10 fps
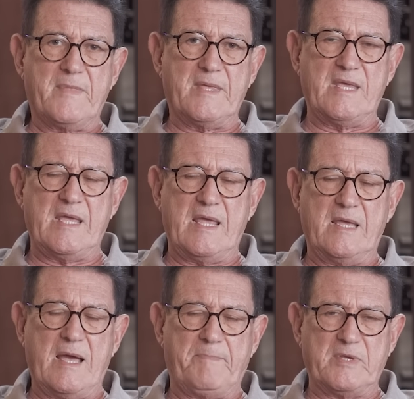
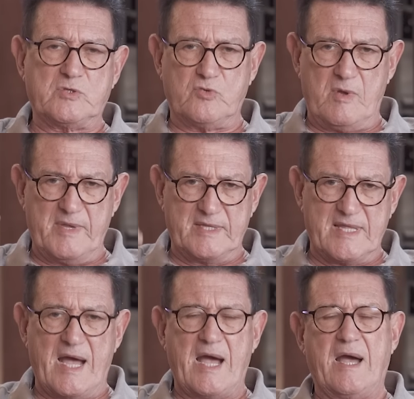e a pessoa me
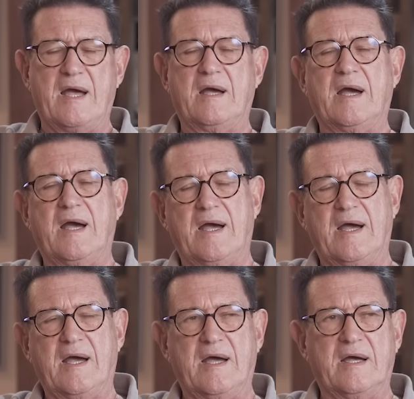dá
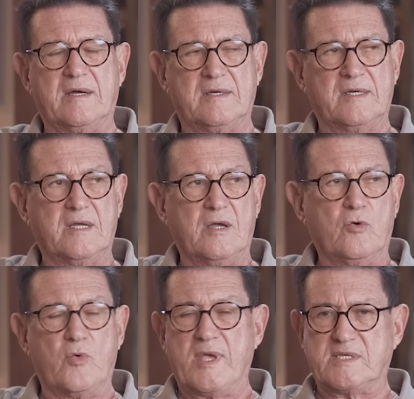a,
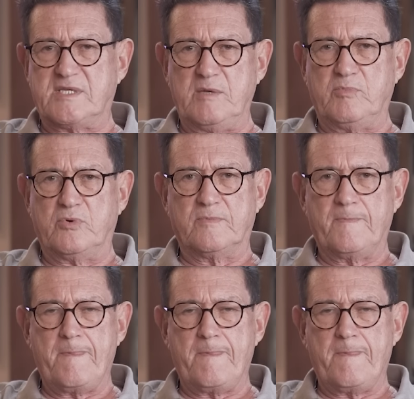o recibo,